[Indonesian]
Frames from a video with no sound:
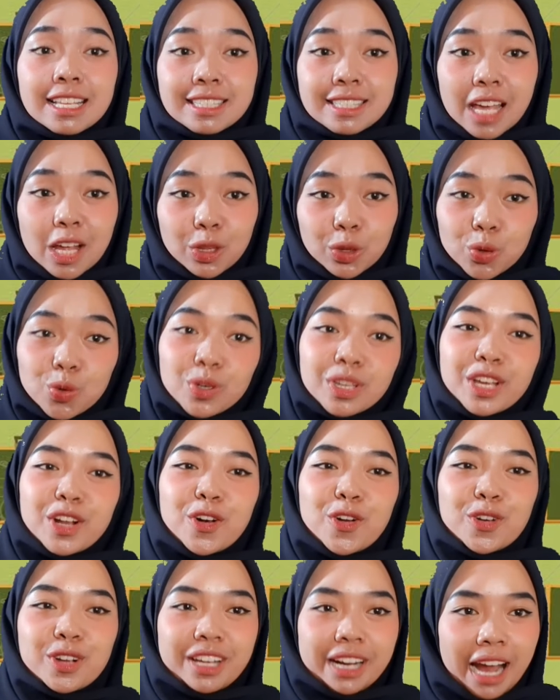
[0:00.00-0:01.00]
1
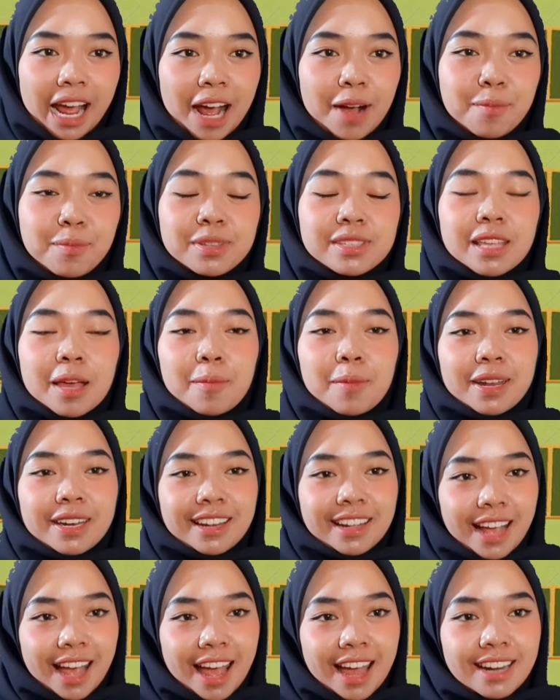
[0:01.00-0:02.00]
kg sama
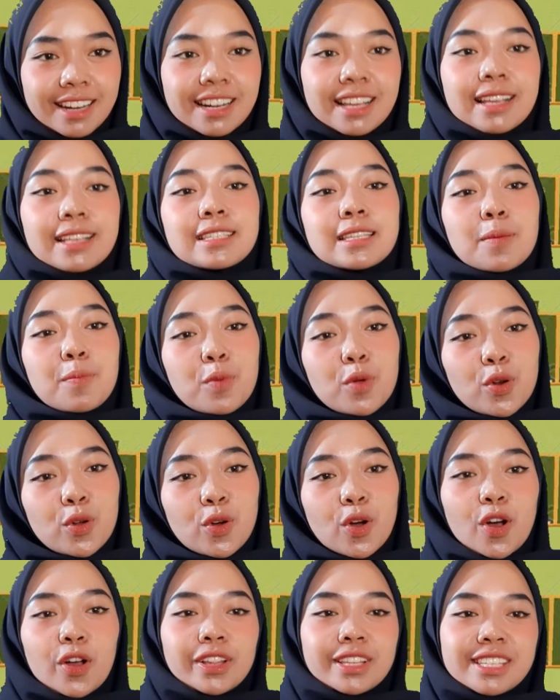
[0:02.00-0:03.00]
dengan 10
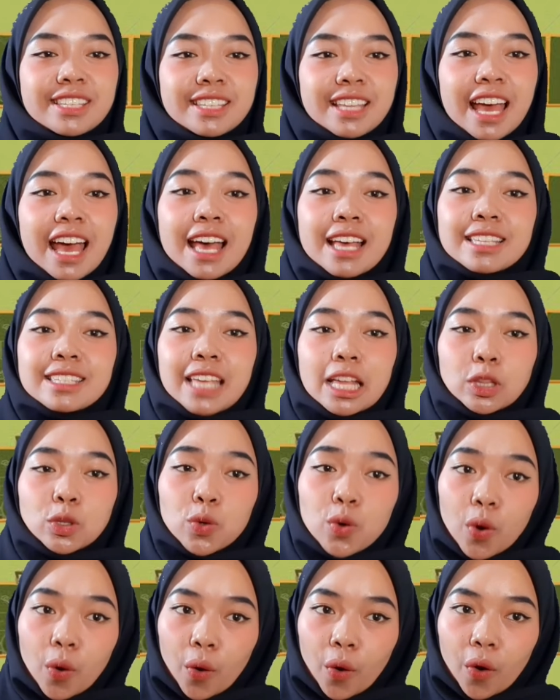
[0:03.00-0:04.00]
ons. 1
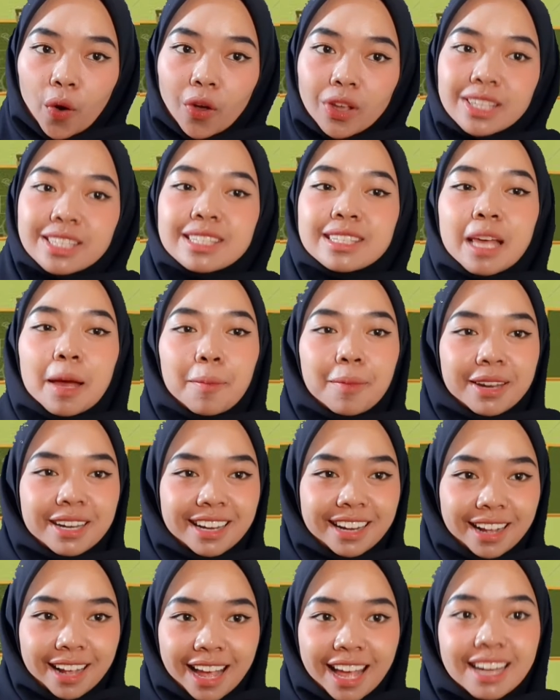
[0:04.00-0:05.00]
ons sama
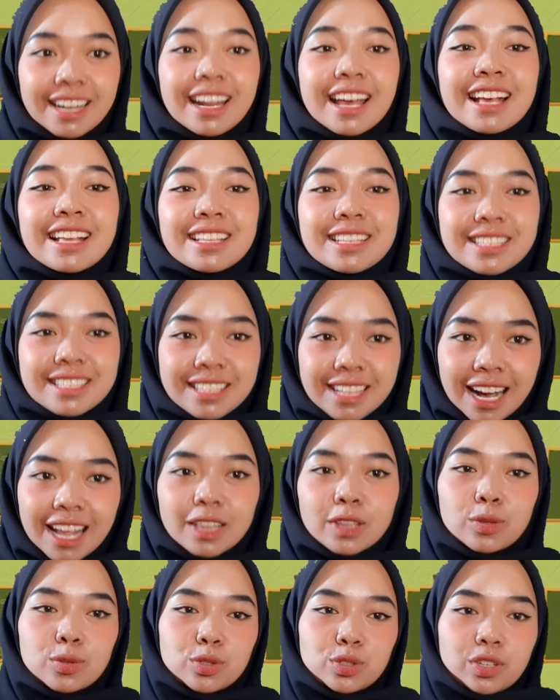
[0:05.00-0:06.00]
dengan
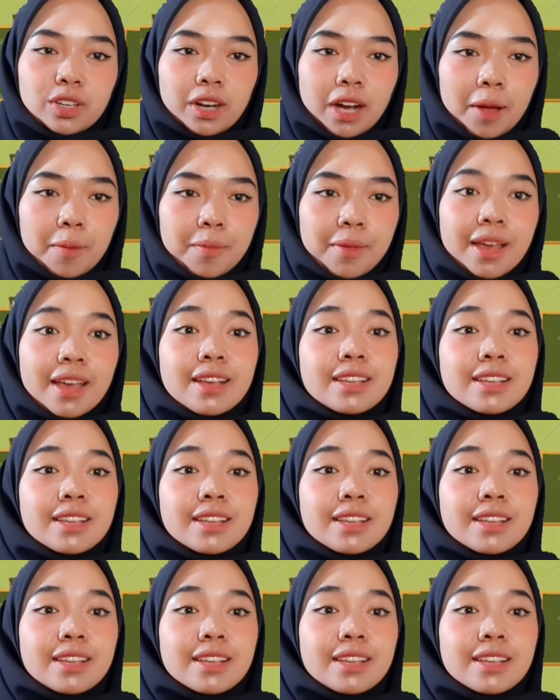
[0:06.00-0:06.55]
100 gram.